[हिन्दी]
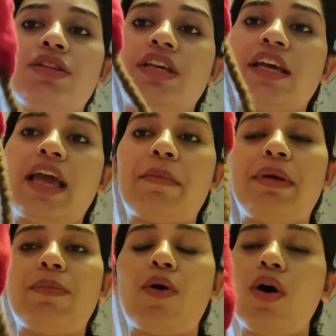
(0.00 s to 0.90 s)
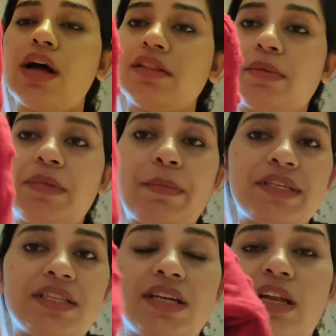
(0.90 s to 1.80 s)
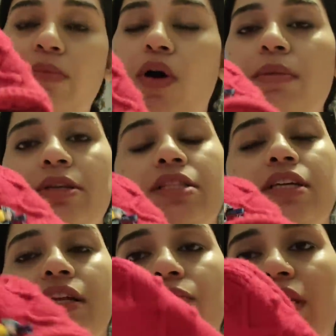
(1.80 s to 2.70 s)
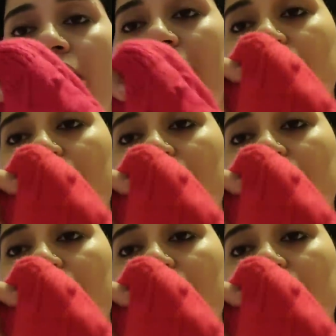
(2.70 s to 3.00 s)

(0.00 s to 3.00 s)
ये कैप भी बहुत अपने पसंद करी बहुत पसंद करी क्योंकि ये